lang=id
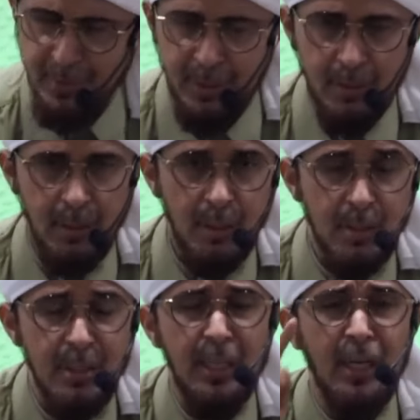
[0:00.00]
saja.
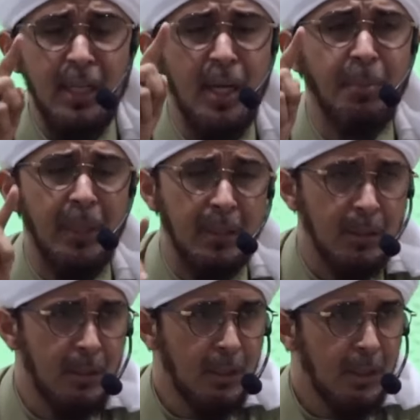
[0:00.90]
Sanatnya apa?
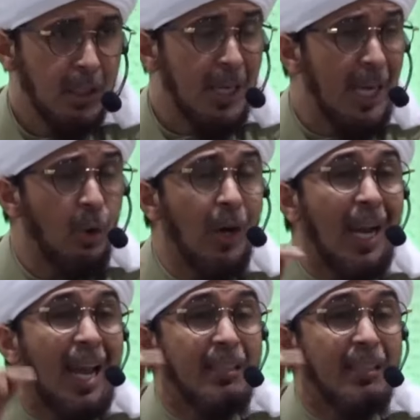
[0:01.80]
Kalau